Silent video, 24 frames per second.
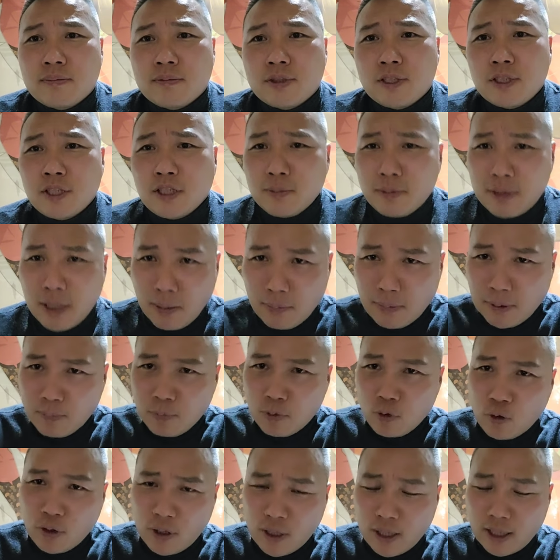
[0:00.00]
지금
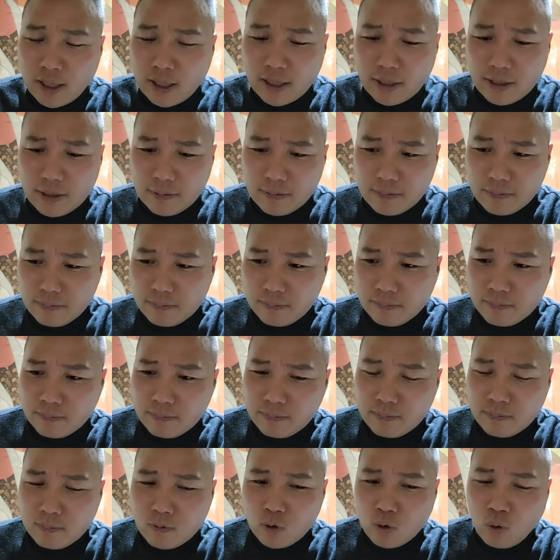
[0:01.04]
36개
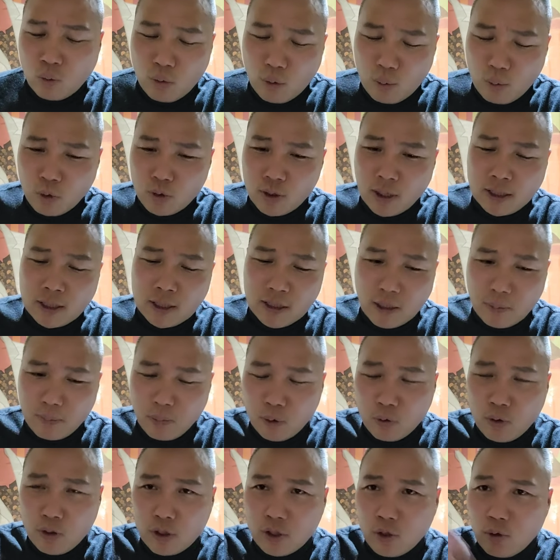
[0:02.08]
동물보호단체
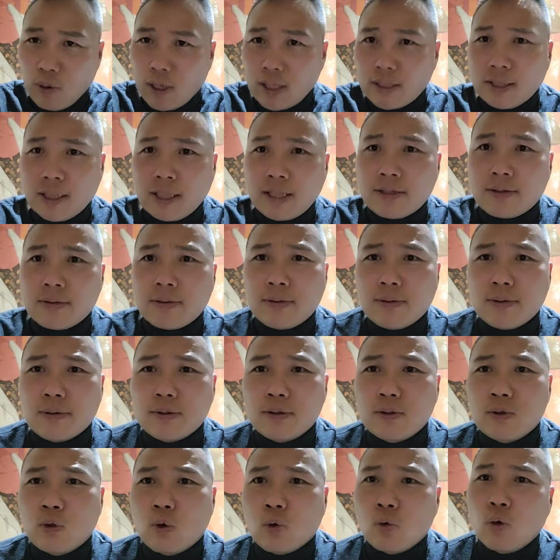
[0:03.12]
대표들이 들어왔잖아요.
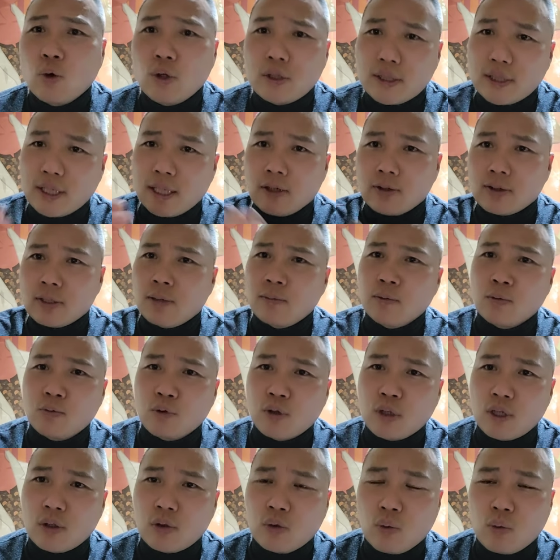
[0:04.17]
돕고 있잖아요.
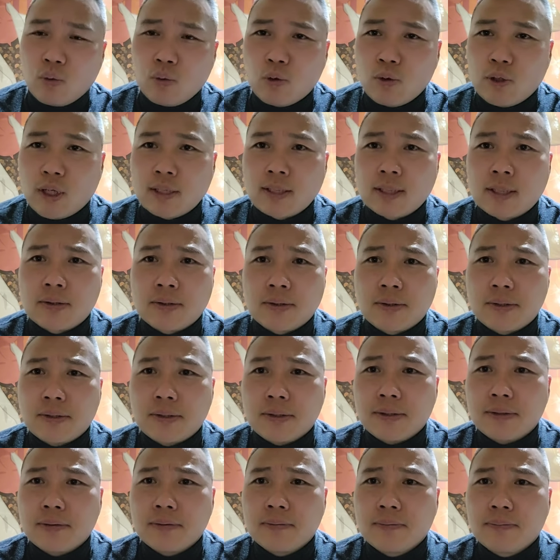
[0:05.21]
36개
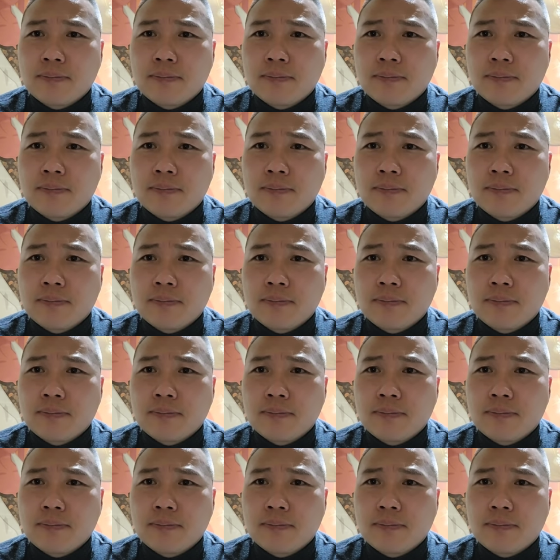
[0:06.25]
동물보호단체에서.